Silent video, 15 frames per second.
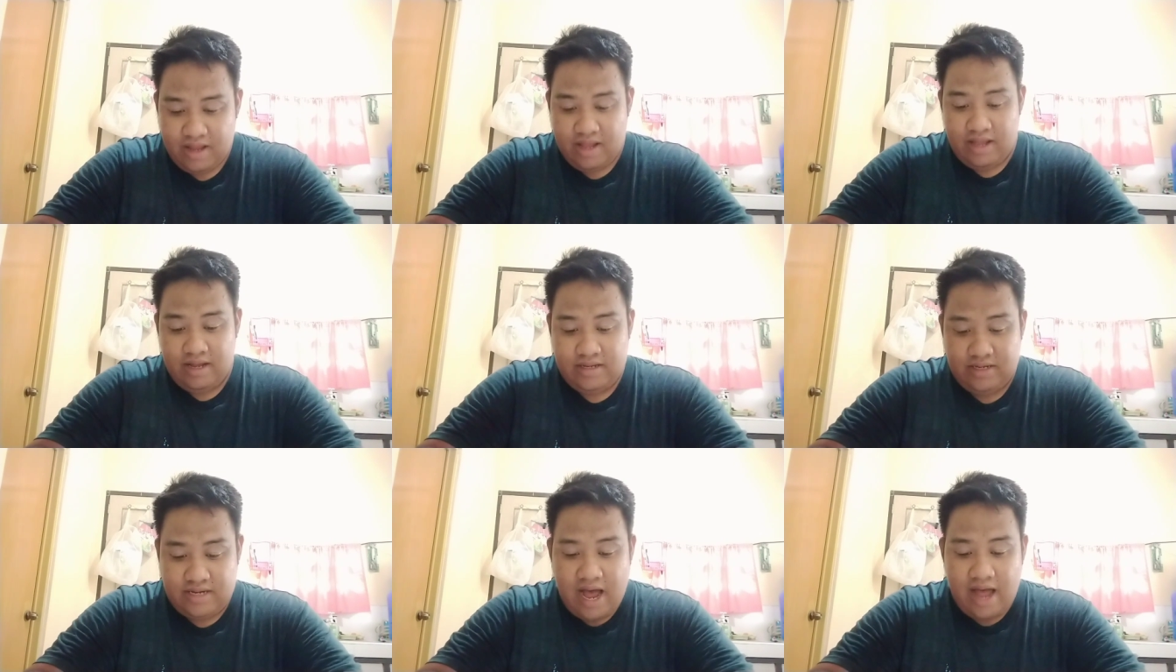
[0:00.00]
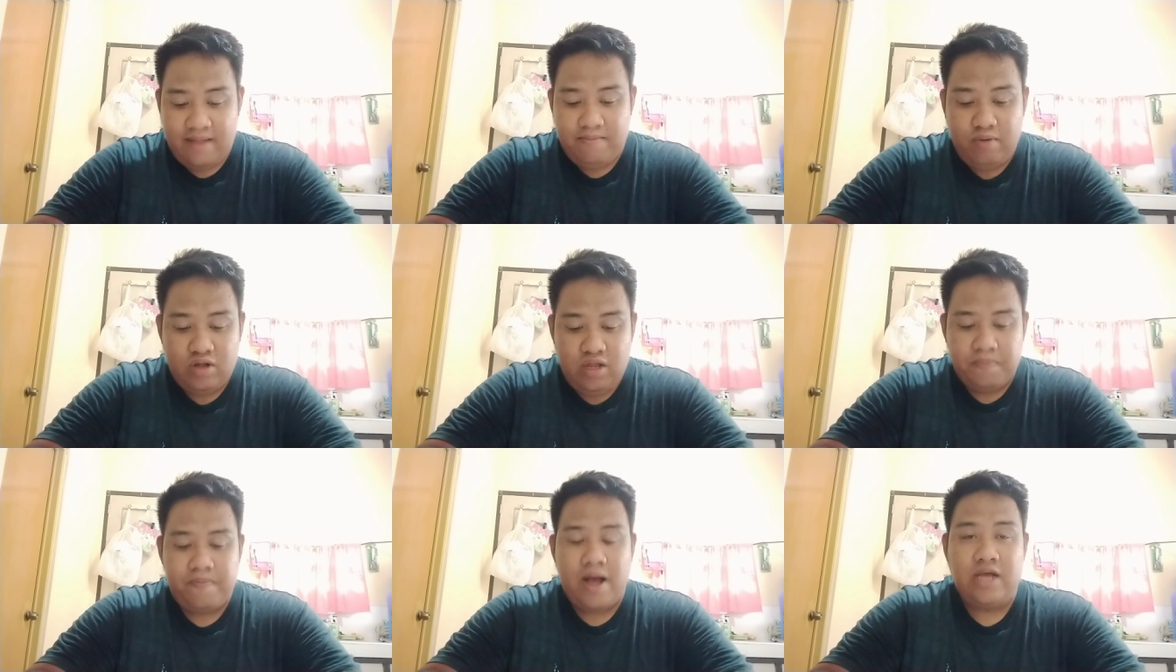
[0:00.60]
John
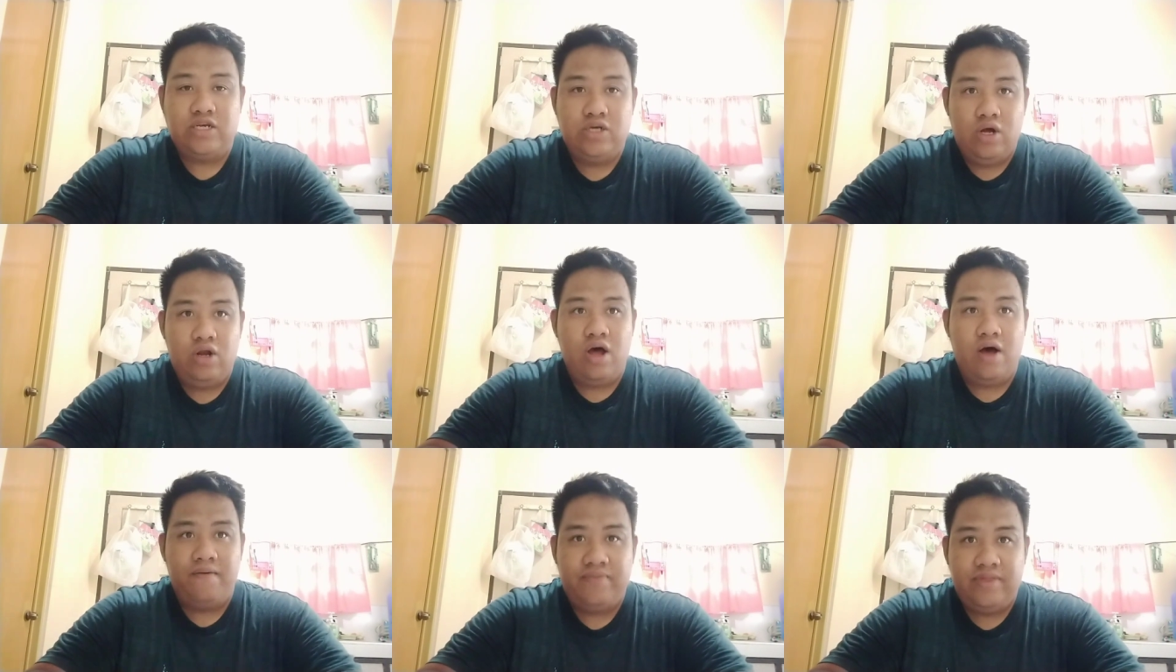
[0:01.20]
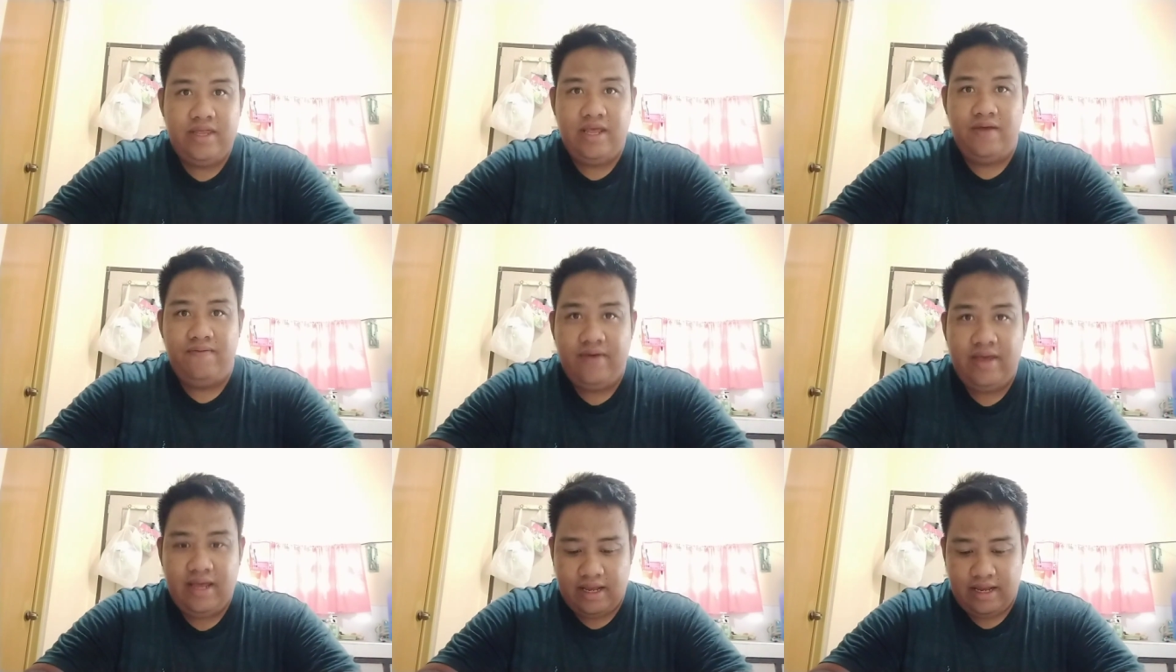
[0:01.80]
Bonifacio Love
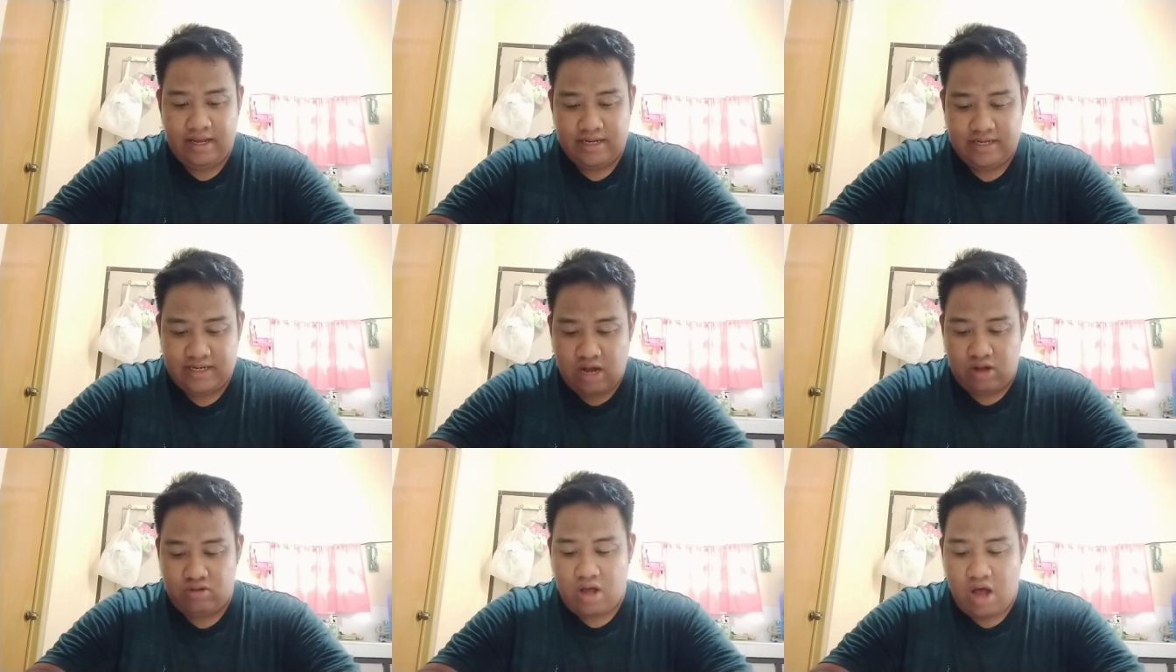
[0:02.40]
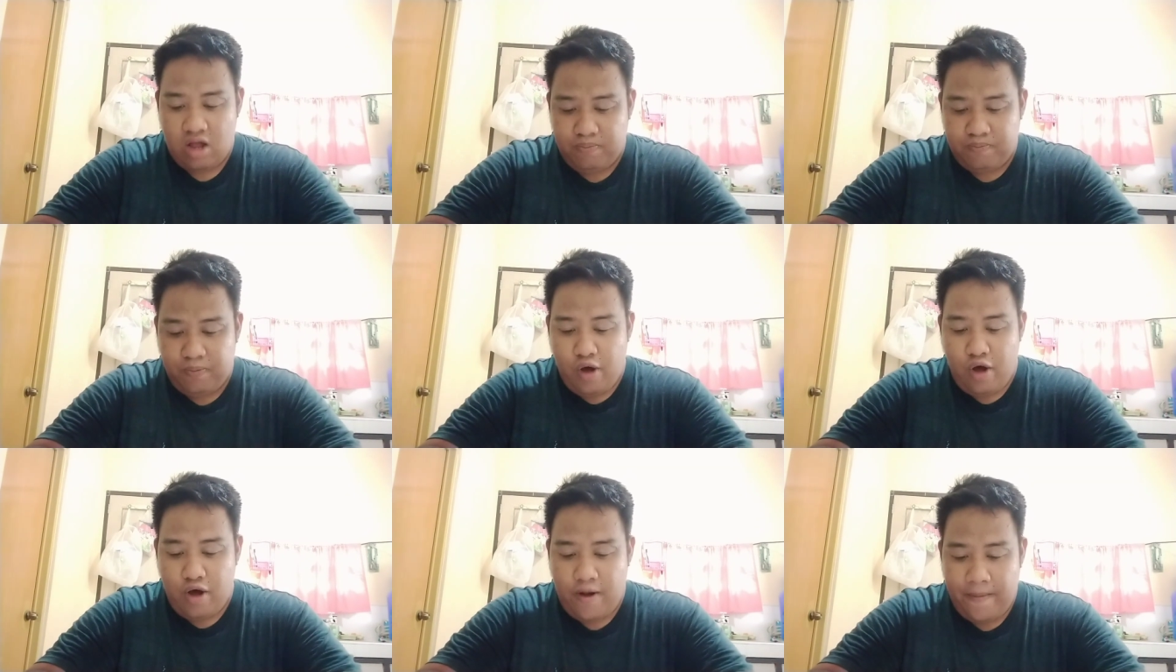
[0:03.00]
TV, shout out
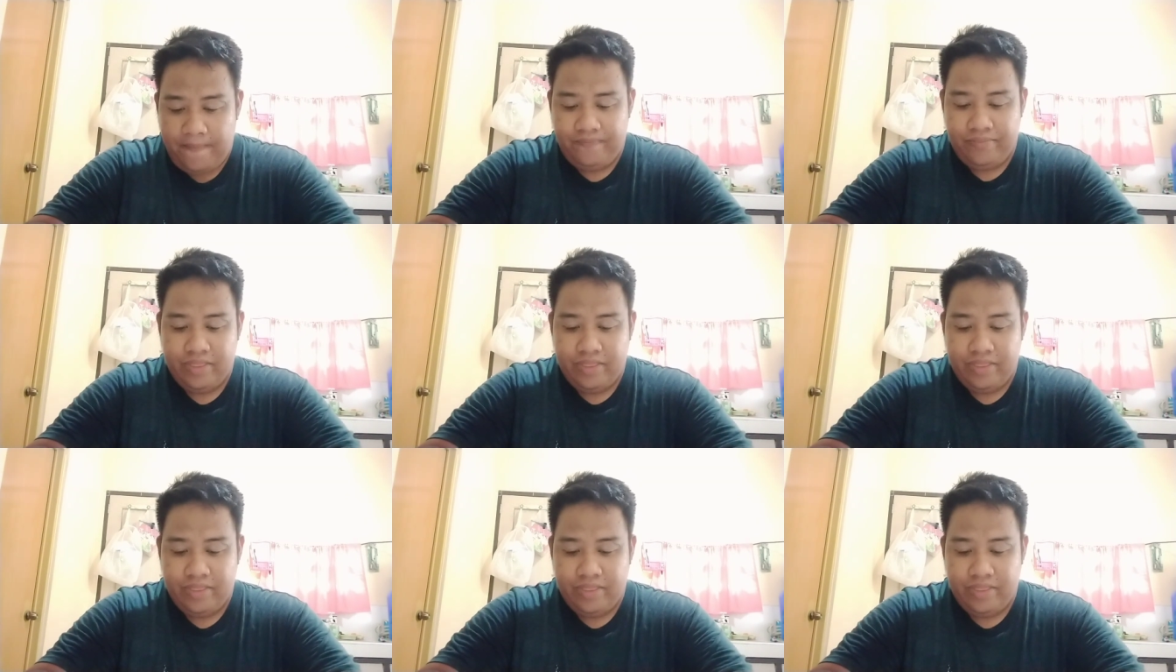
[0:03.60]
po.